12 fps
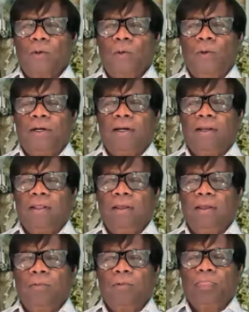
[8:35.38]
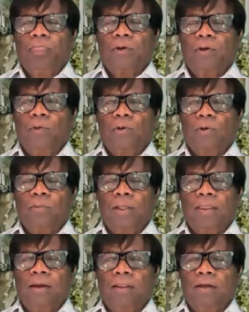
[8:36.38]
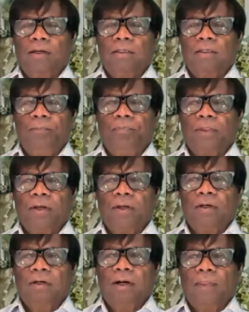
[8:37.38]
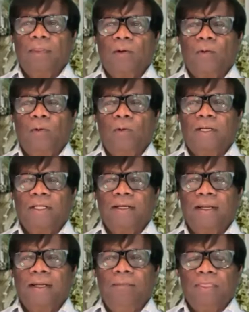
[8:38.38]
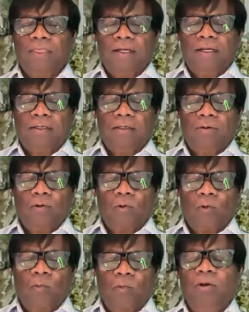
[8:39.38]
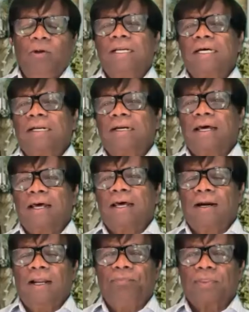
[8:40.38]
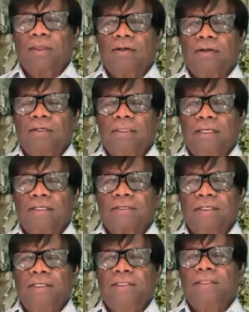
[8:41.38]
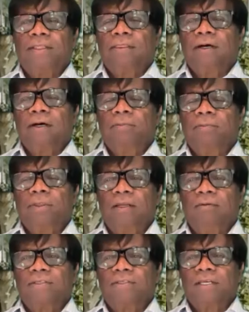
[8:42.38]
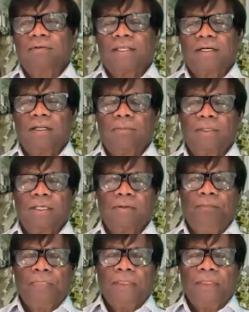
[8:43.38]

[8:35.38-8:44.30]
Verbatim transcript: கூட்டி கூட்டிருப்போம் அதுக்கு அந்த கூட்டத்துல ஒரு முடிவெடுக்கின்றார்களாம் இந்த சஜித்தை தான் தெரிவு செய்வது அப்ப